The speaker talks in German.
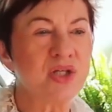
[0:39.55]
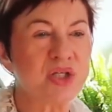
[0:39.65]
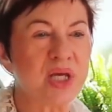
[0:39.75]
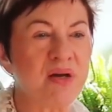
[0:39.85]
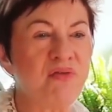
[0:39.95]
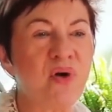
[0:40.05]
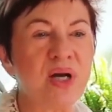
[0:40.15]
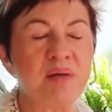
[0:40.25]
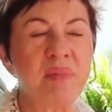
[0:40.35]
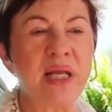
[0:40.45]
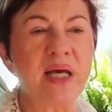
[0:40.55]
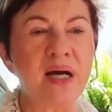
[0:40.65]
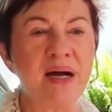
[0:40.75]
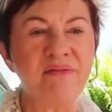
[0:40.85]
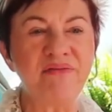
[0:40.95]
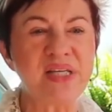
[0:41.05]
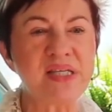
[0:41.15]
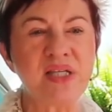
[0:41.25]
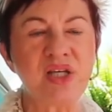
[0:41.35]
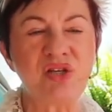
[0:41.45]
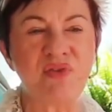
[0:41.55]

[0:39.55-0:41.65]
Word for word: stehen vor dem Lehrer, wissen nicht,